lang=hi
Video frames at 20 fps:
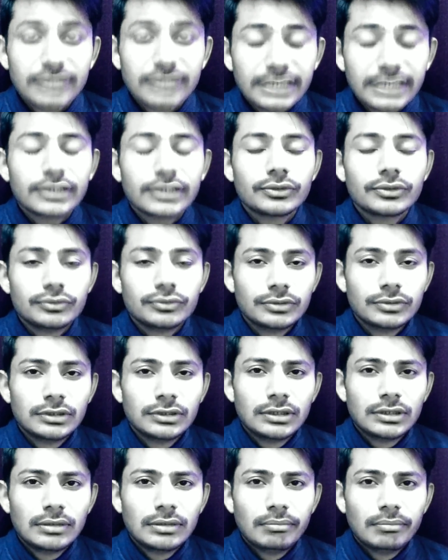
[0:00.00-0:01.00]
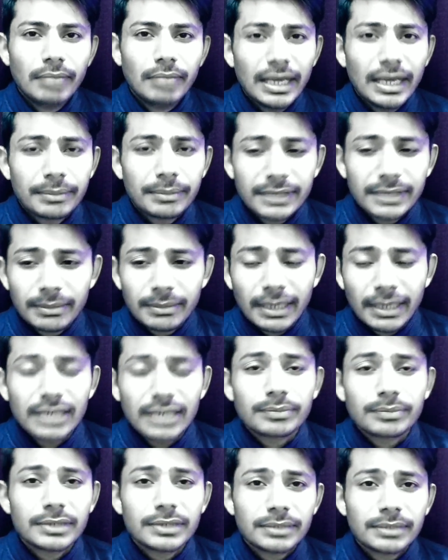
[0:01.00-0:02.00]
नहीं करूं मैं अपने
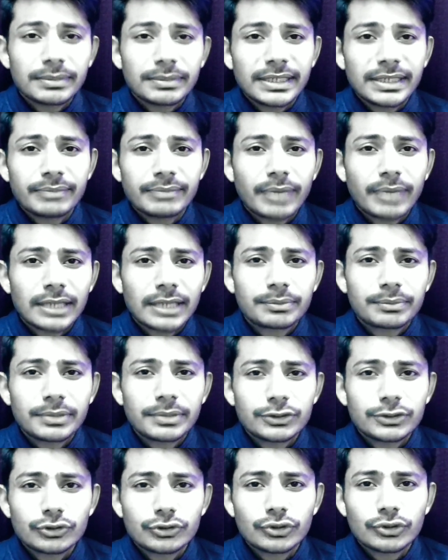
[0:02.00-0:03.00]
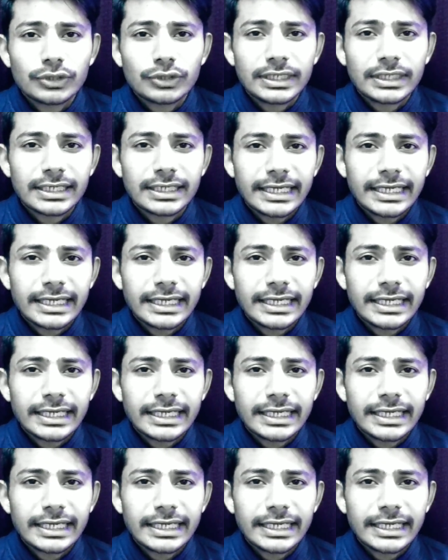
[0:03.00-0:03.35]
मार्ग पर अपने पाथ पर जो